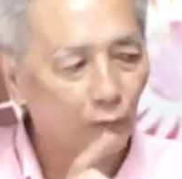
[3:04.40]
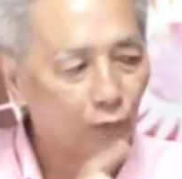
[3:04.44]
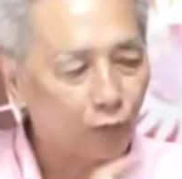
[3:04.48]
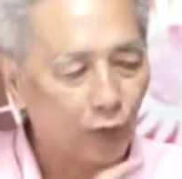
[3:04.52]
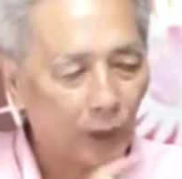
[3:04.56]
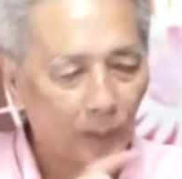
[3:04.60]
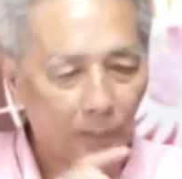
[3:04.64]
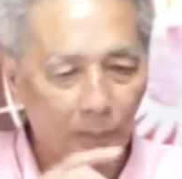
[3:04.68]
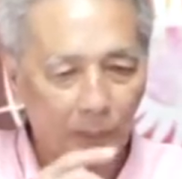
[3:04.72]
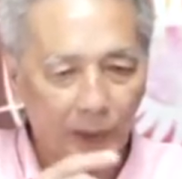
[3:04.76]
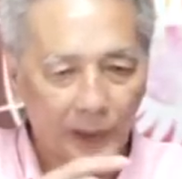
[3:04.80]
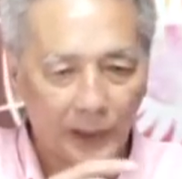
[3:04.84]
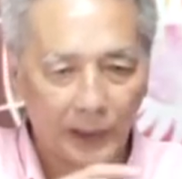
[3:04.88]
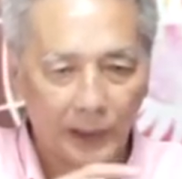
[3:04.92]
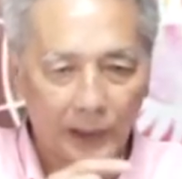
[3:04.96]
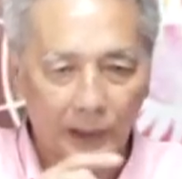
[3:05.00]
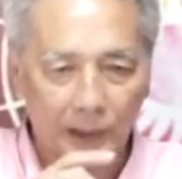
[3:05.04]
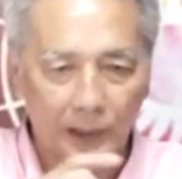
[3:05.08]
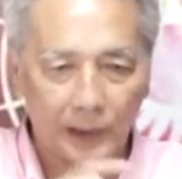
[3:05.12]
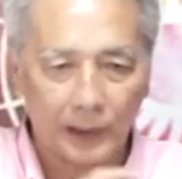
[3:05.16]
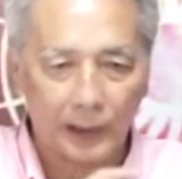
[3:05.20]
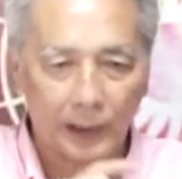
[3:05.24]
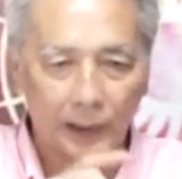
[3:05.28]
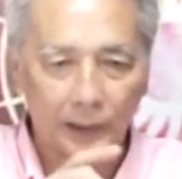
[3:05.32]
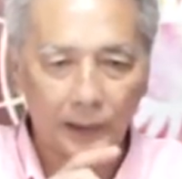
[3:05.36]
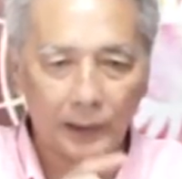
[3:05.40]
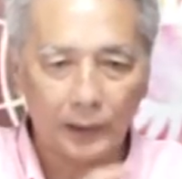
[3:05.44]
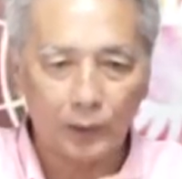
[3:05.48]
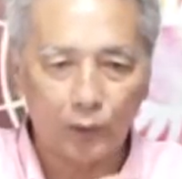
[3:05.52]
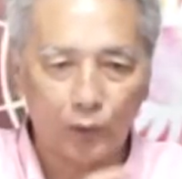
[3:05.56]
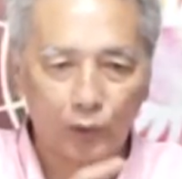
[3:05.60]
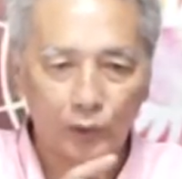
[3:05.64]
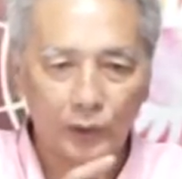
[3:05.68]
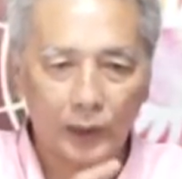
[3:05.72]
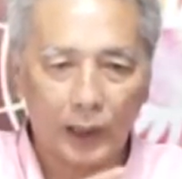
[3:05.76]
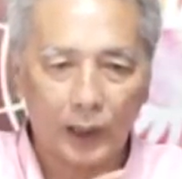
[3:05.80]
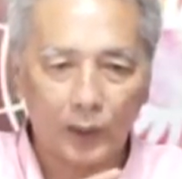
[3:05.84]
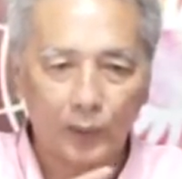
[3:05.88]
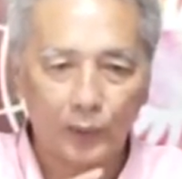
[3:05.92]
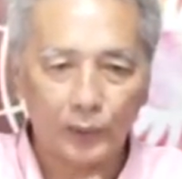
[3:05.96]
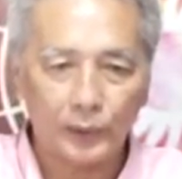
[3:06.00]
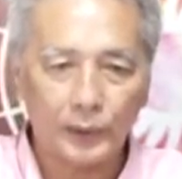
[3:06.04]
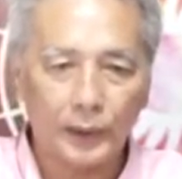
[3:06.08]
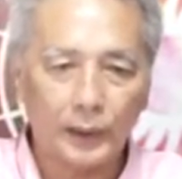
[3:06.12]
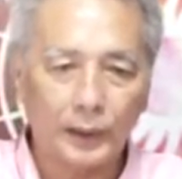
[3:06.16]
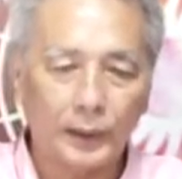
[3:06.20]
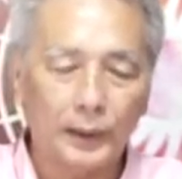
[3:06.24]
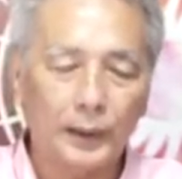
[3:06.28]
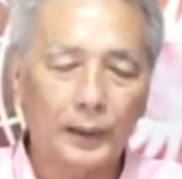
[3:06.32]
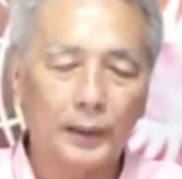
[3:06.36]
มฟันไปตีเกลี่ยที่ดวงตาของ
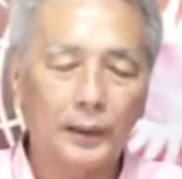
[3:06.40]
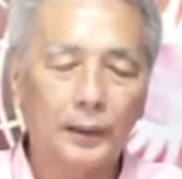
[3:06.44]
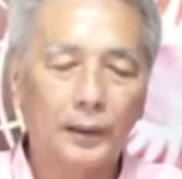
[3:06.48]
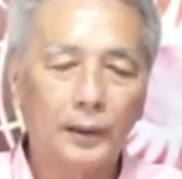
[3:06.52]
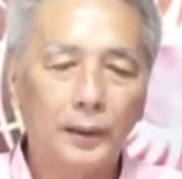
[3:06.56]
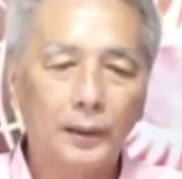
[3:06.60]
ท่านเนี่ย